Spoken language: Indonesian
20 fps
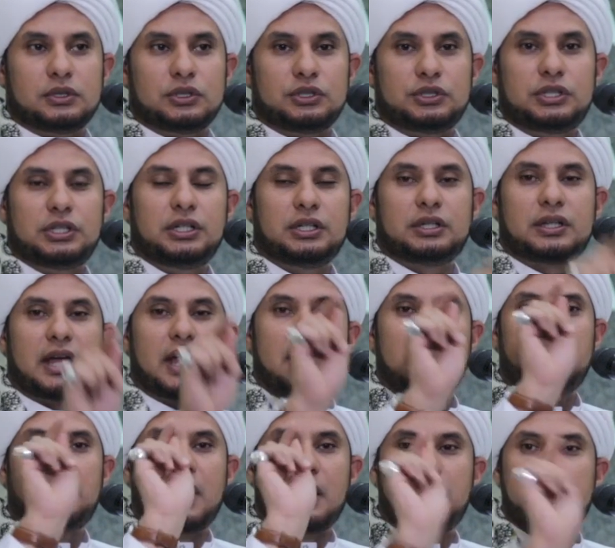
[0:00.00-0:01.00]
Syikta
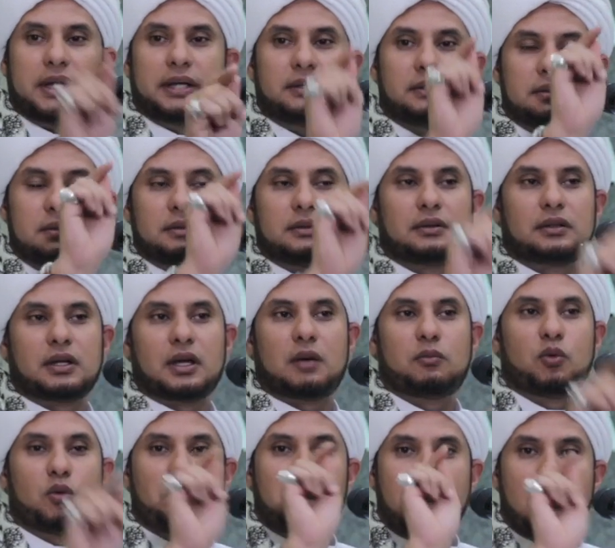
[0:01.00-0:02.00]
am abaid,
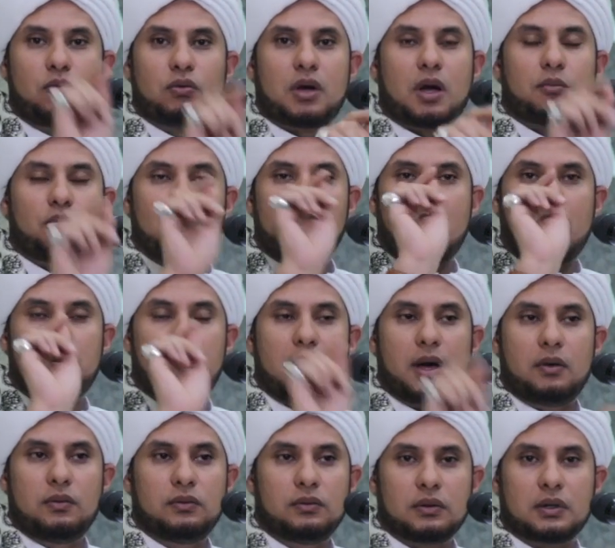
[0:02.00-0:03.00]
kamu mau, kamu nggak
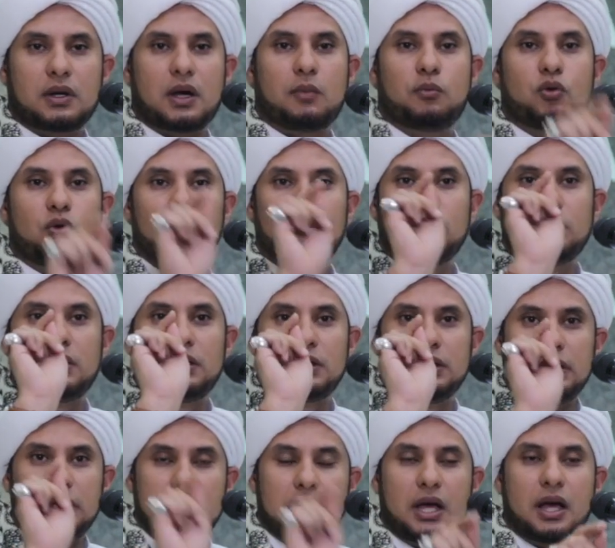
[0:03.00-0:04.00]
mau, kamu
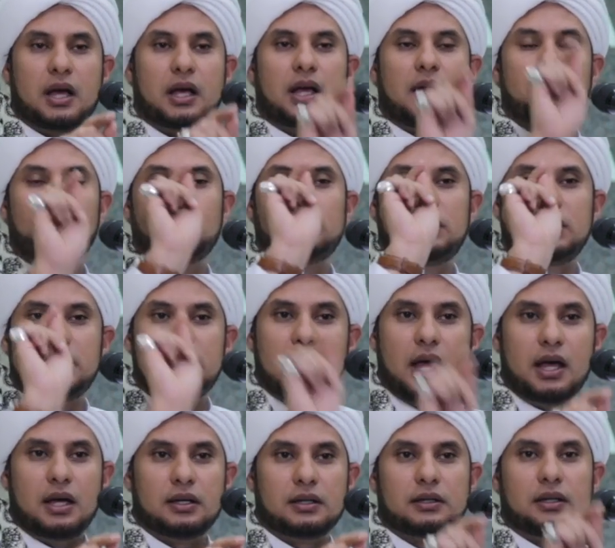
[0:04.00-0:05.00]
iya, kamu
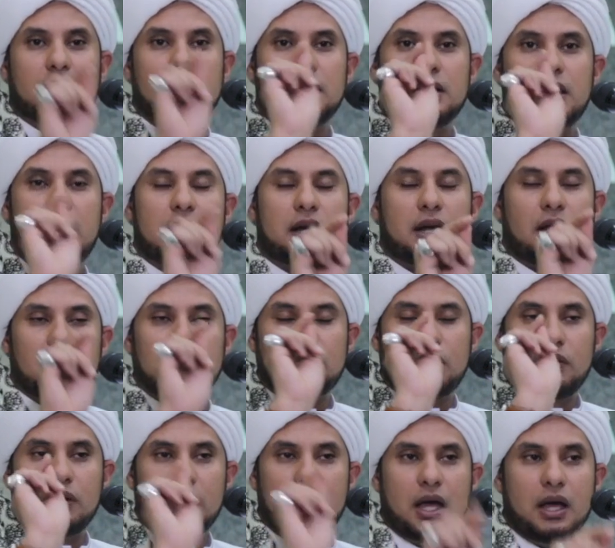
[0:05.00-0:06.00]
tidak, enggan
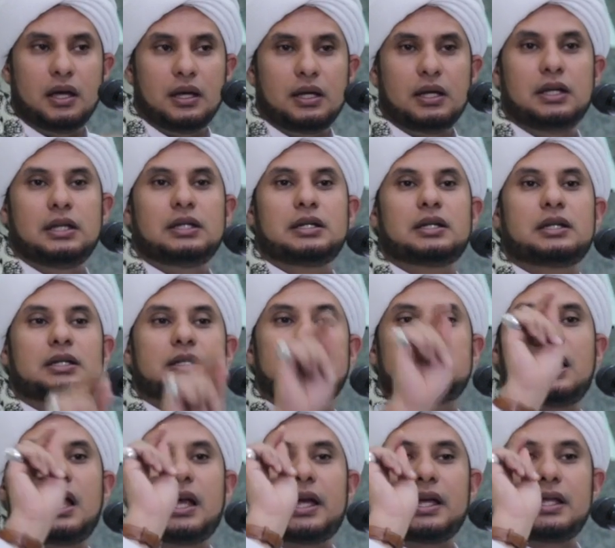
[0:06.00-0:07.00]
atau enggak,
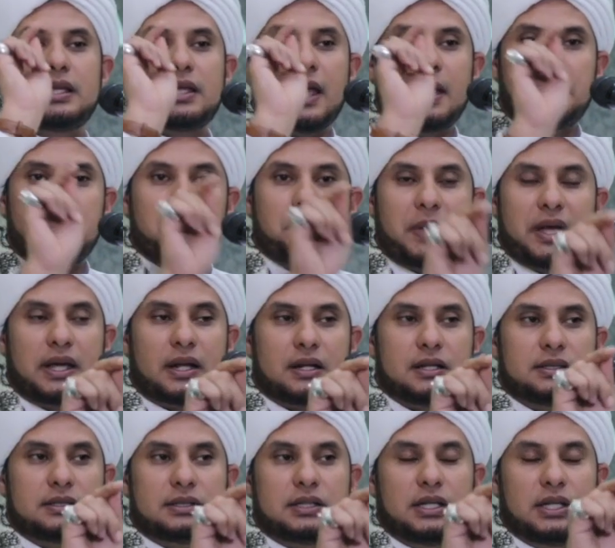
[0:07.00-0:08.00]
akan nyampe
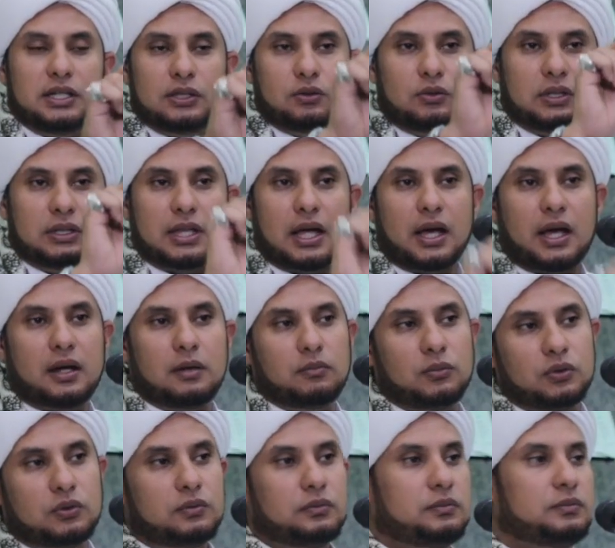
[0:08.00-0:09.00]
rizki itu di
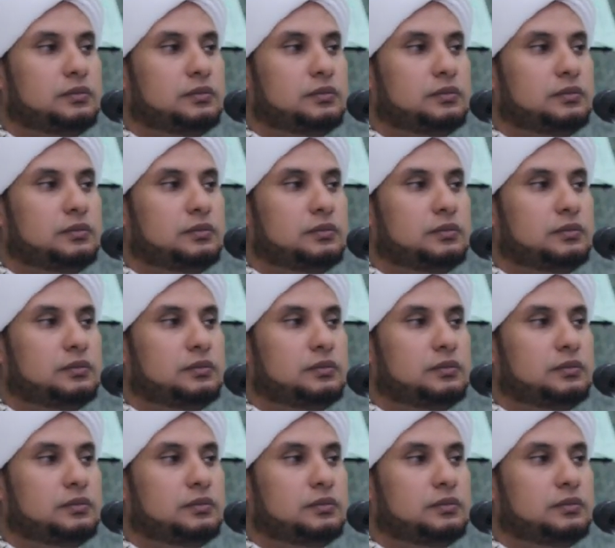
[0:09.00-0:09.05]
tanganmu.